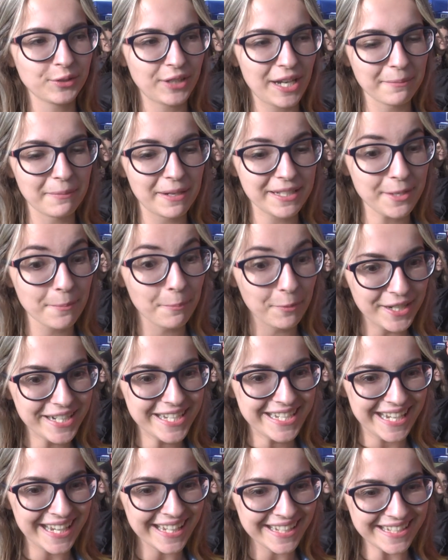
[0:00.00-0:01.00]
które ma się
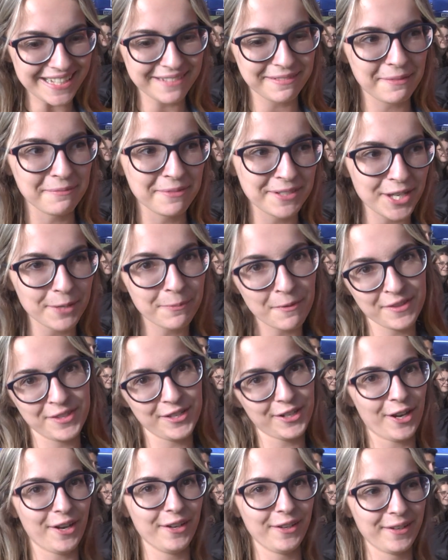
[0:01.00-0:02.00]
błyszczeć i ma być
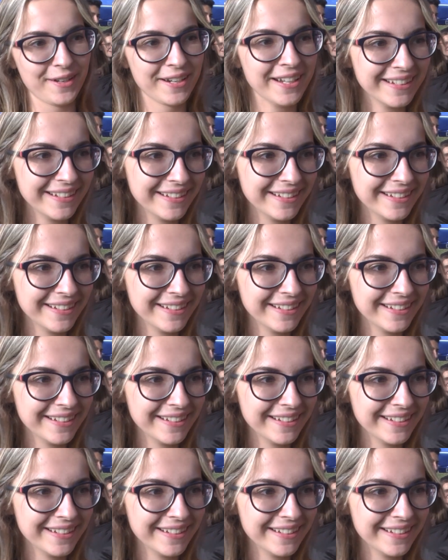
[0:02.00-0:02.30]
odpowiedni kolor.